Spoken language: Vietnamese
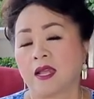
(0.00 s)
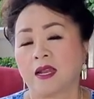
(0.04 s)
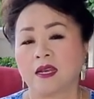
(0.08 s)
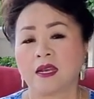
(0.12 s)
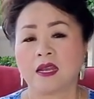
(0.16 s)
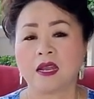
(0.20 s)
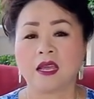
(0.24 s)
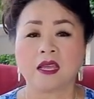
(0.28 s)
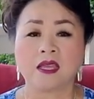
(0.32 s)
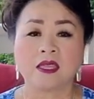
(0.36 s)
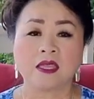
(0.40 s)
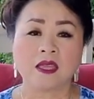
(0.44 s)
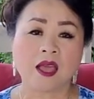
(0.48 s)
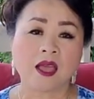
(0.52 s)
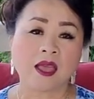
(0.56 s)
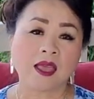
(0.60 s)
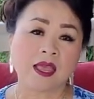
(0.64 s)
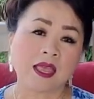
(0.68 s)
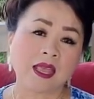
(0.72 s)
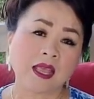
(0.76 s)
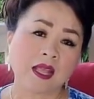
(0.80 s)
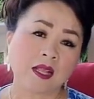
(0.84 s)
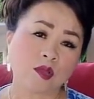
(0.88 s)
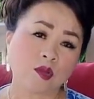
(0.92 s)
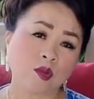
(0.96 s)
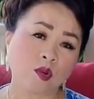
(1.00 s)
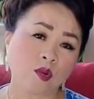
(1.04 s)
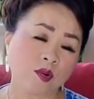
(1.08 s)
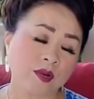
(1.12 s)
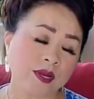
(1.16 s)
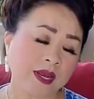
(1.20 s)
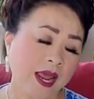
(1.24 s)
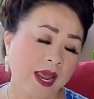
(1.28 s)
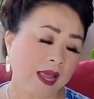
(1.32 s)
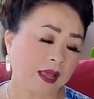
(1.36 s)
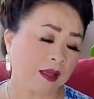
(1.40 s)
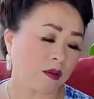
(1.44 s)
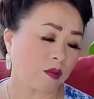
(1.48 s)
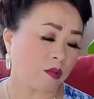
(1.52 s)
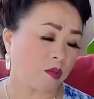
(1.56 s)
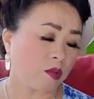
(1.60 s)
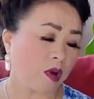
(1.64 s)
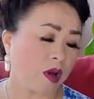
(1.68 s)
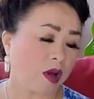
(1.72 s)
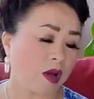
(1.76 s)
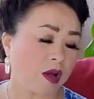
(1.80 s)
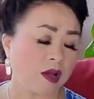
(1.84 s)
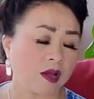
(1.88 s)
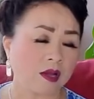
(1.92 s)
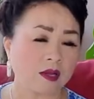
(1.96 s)
nữ giờ ít tụt năng
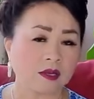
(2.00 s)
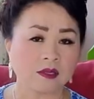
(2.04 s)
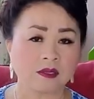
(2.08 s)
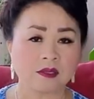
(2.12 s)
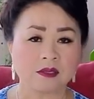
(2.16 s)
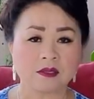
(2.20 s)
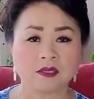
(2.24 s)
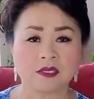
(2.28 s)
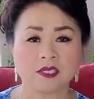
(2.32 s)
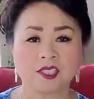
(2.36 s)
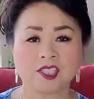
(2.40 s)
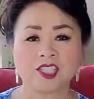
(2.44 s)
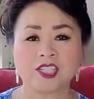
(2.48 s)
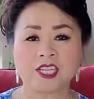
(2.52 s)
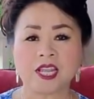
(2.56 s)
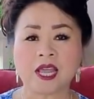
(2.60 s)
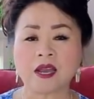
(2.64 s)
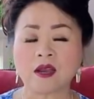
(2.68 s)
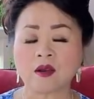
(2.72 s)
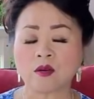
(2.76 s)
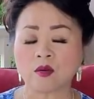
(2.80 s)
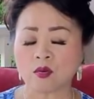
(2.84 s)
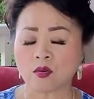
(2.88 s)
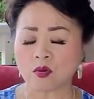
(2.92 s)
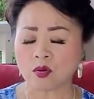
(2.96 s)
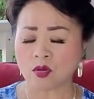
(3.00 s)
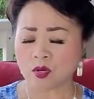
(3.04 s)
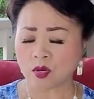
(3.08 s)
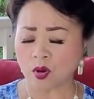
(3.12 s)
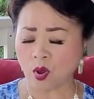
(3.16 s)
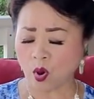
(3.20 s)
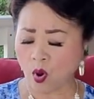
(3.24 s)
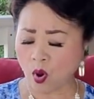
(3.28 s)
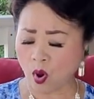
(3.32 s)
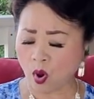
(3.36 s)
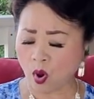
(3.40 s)
qua xe lú lú